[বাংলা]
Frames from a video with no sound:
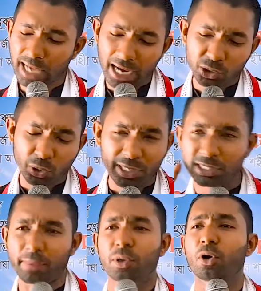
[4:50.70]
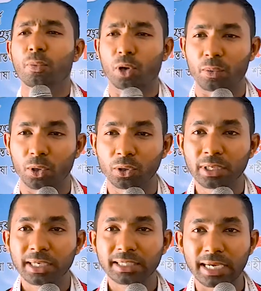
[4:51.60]
জিনিস একজনের সামনেও বলবো
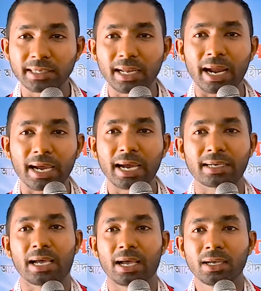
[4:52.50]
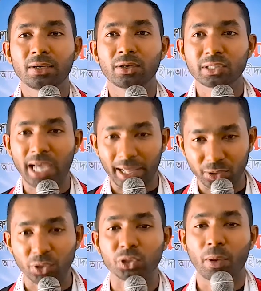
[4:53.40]
সেইটা রাখাটা হচ্ছে
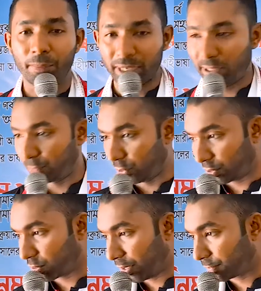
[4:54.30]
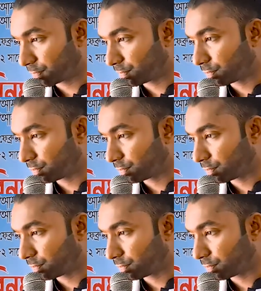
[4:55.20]
আত্মসম্মানের পরিচয়